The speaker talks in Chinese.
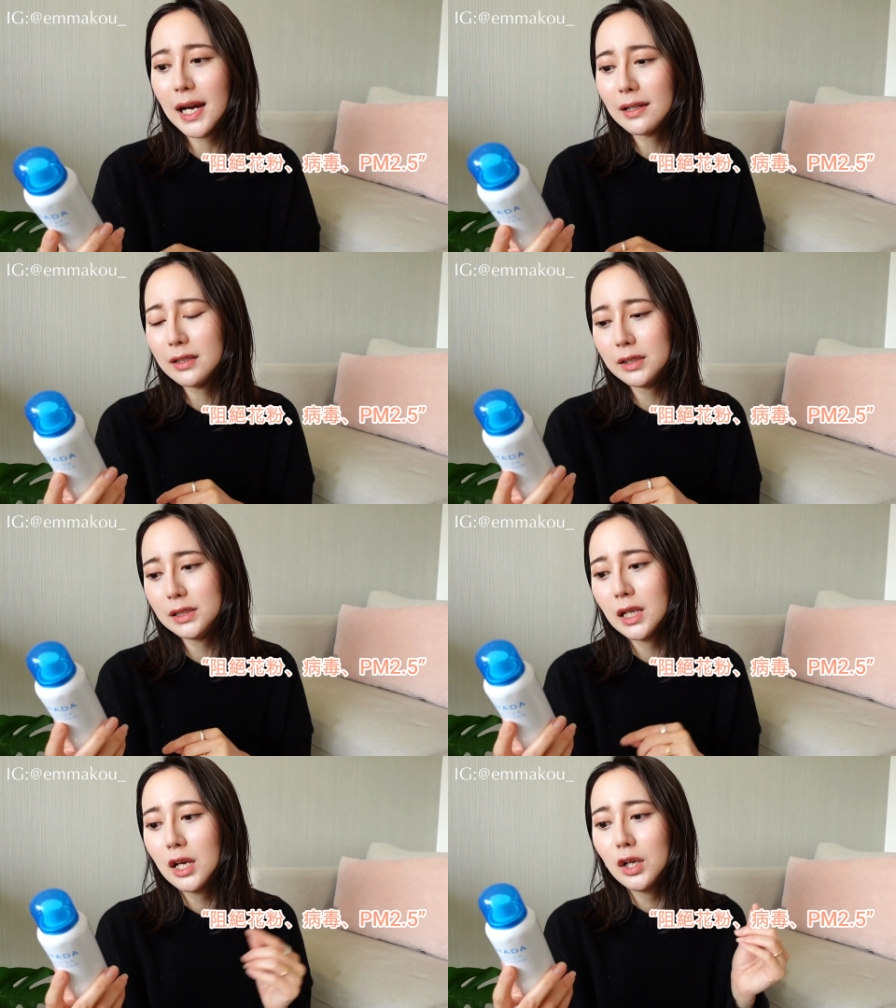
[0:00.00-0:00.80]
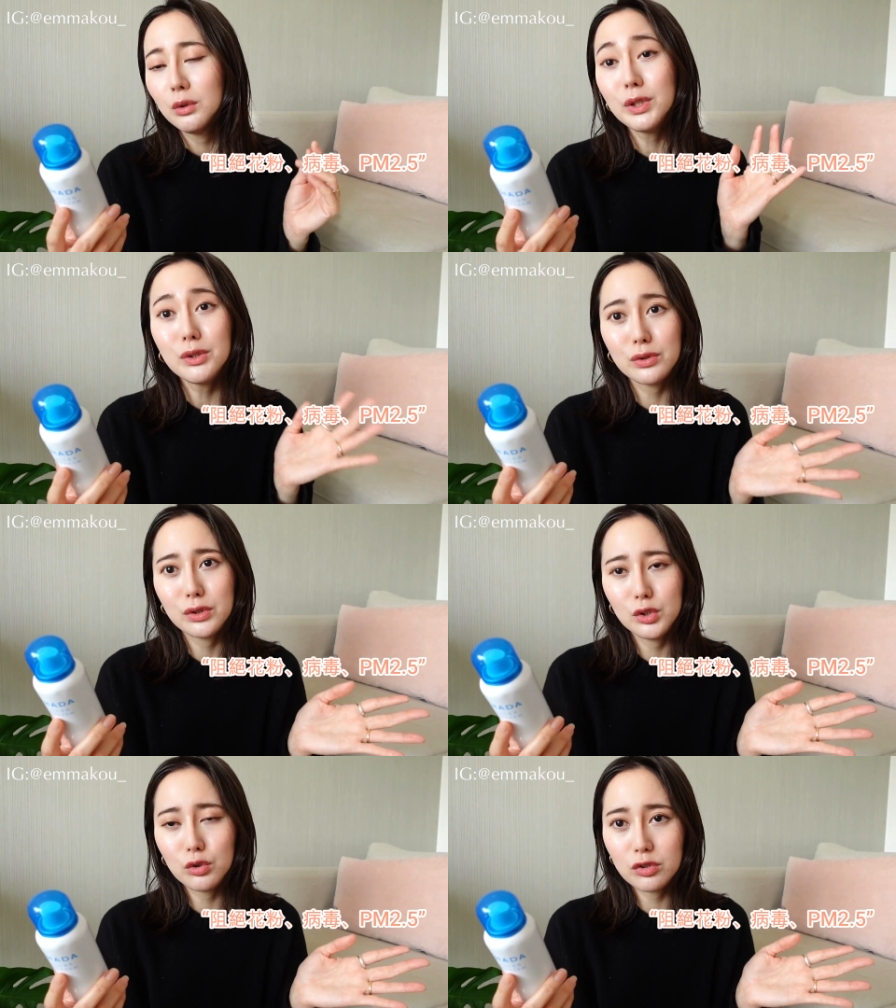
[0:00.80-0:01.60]
它可以
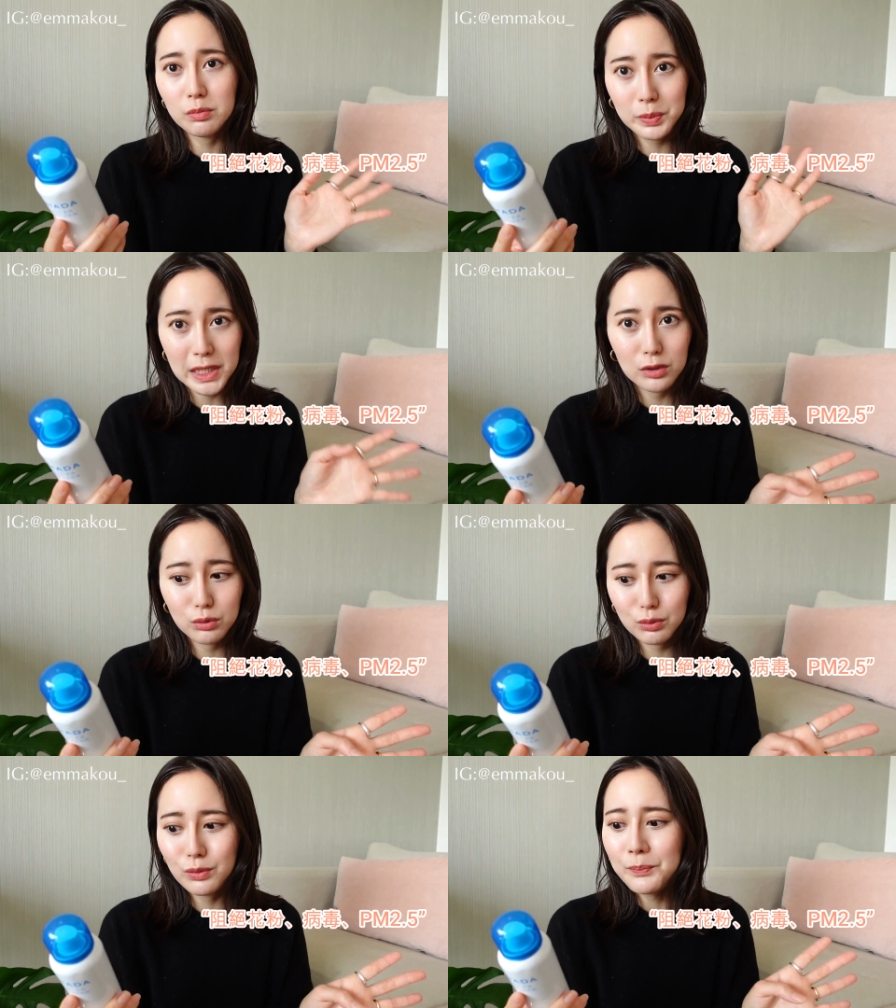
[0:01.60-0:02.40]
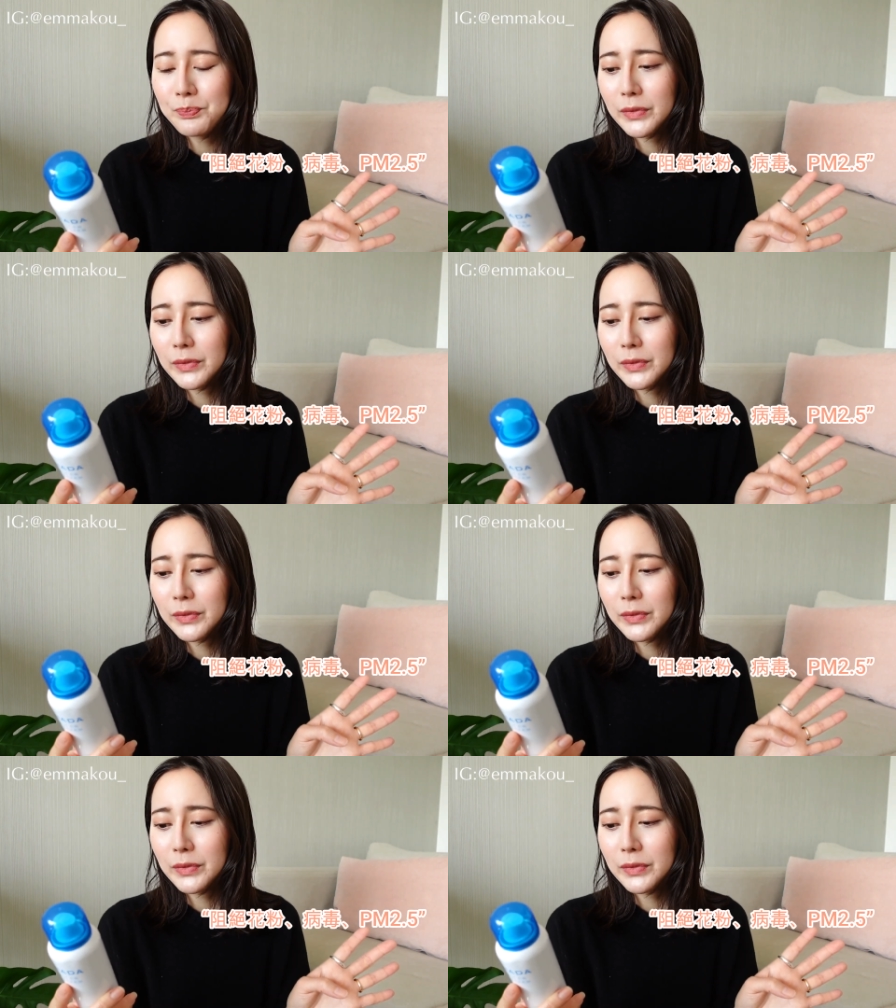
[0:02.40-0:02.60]
virus 就是病毒，